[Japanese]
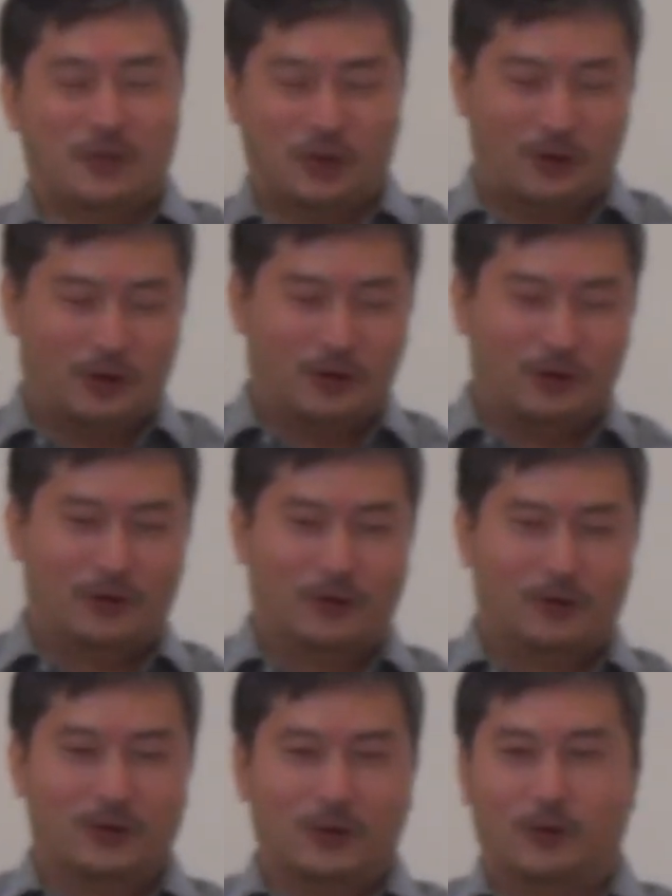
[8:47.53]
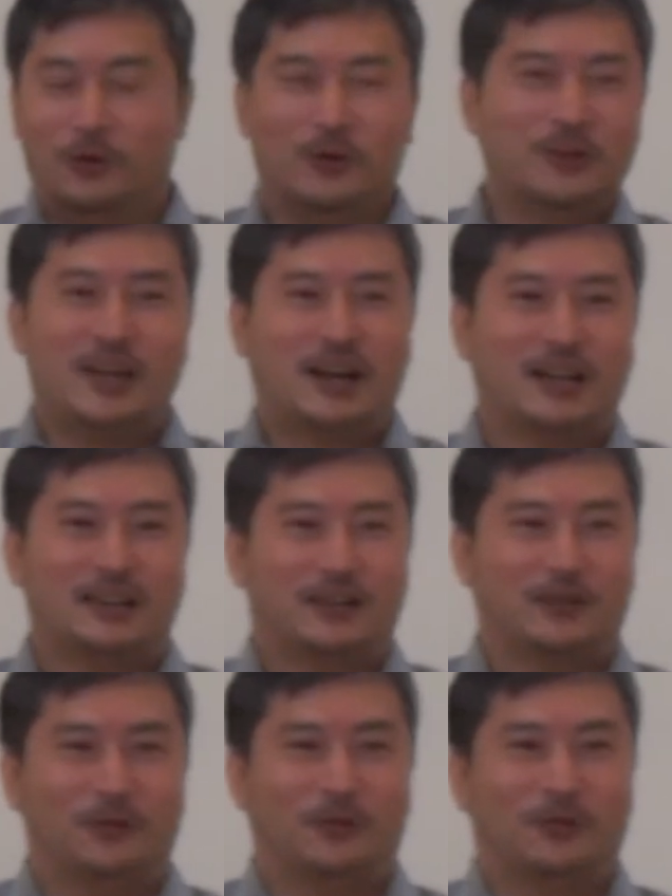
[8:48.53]
もう踊り上がっ
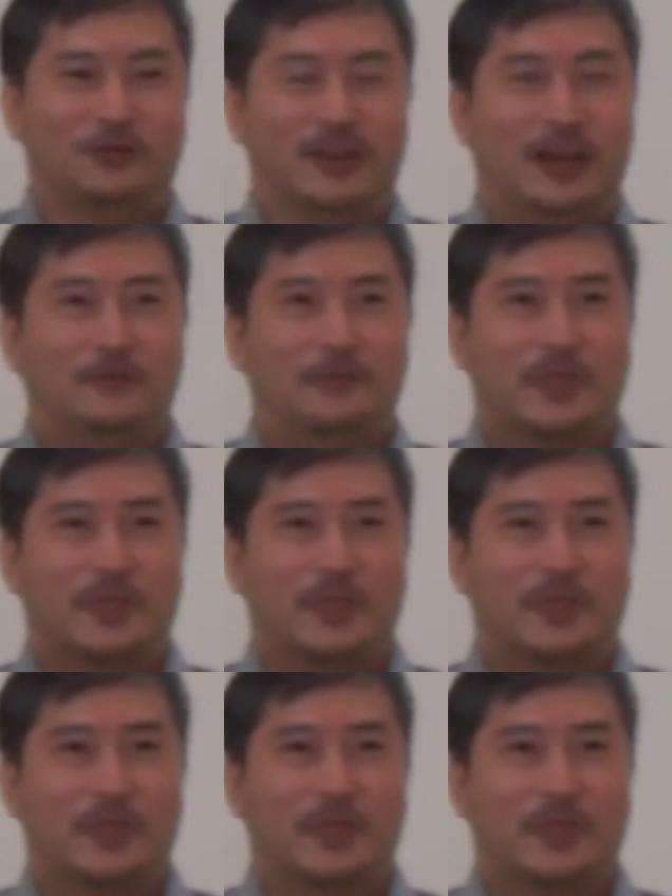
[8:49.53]
て喜んで